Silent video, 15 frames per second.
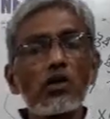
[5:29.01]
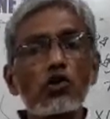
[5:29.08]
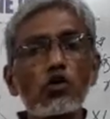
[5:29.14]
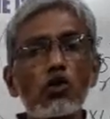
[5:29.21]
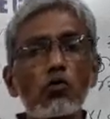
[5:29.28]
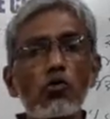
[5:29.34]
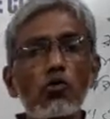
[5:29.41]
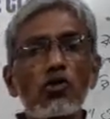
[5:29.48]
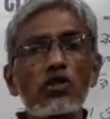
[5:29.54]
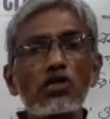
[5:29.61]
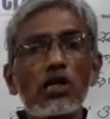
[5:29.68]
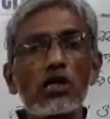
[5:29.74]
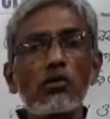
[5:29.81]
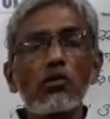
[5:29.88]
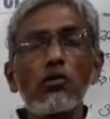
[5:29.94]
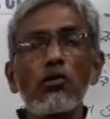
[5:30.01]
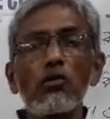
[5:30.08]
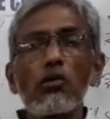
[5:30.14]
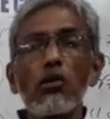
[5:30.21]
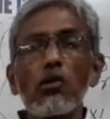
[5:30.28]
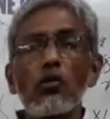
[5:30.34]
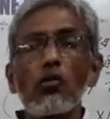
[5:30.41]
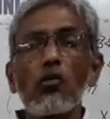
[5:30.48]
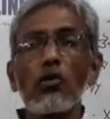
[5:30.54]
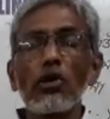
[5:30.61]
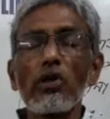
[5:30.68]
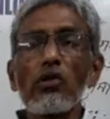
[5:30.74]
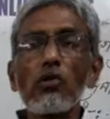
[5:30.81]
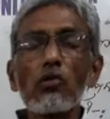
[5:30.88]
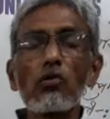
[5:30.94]
সমন্বয় সাধন ও
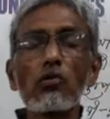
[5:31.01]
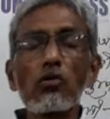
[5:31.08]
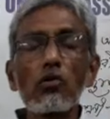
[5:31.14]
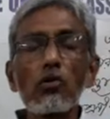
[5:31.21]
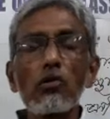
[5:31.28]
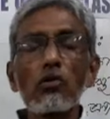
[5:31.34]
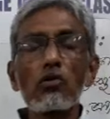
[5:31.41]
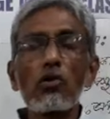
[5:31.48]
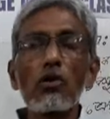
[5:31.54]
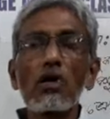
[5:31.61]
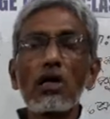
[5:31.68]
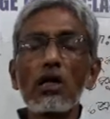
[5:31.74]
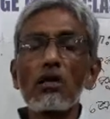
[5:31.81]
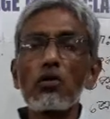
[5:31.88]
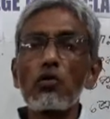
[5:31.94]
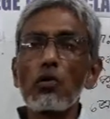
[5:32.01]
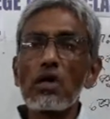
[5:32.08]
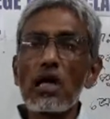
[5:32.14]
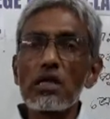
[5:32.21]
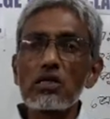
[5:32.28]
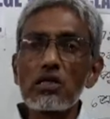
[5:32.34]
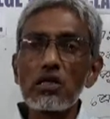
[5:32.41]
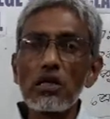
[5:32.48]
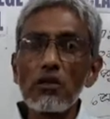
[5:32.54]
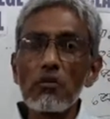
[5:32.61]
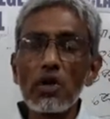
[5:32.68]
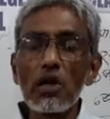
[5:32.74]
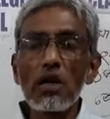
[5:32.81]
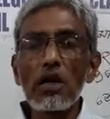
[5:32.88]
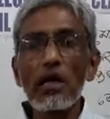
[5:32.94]
নিয়ন্ত্রণ সংক্রান্ত কাজকেই
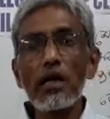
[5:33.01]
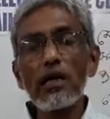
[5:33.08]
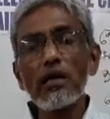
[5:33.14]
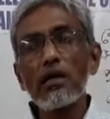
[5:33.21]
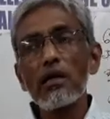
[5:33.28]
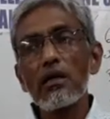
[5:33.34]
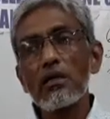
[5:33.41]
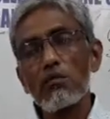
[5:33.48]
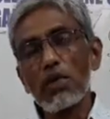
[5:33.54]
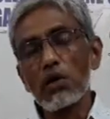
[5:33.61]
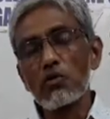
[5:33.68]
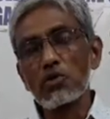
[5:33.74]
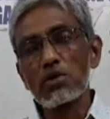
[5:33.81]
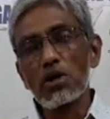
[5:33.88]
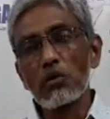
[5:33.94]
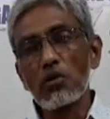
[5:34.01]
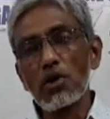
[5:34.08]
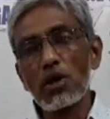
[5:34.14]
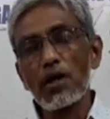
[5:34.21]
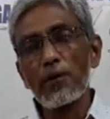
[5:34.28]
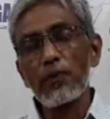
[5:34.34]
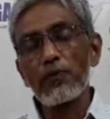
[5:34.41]
বলা হয় ব্যবস্থাপনা